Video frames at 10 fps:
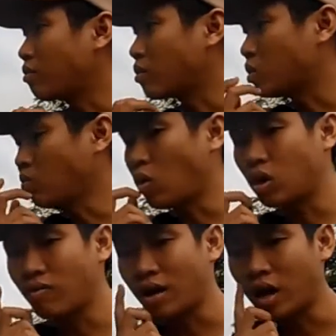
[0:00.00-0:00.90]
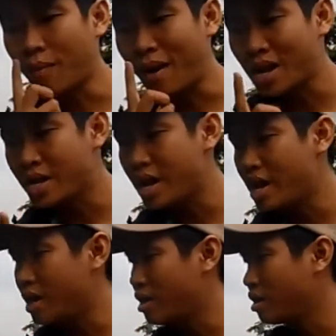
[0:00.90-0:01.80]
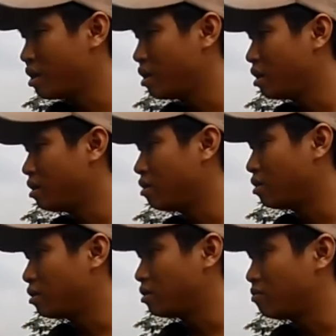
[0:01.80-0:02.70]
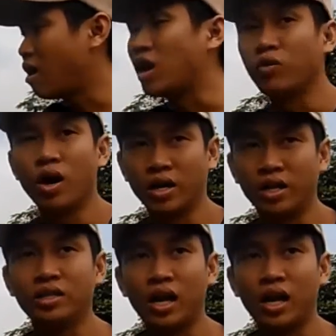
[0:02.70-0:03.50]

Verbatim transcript: Đó là giống một thành phần, đó là magie và lưu huỳnh,